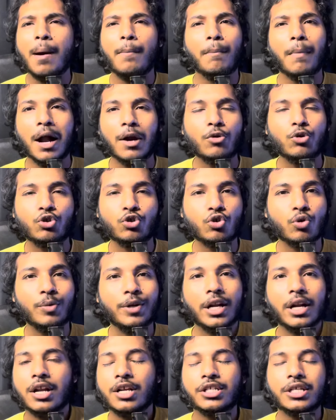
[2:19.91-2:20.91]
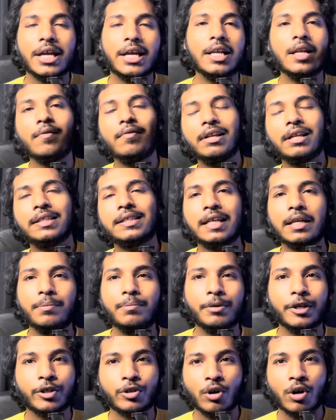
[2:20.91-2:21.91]
মানুষ ছবিটা না সেই লেভেলে
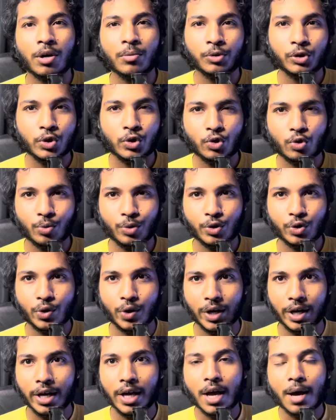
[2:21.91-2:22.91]
সেলিব্রেট করার মতন ছবি ছিল না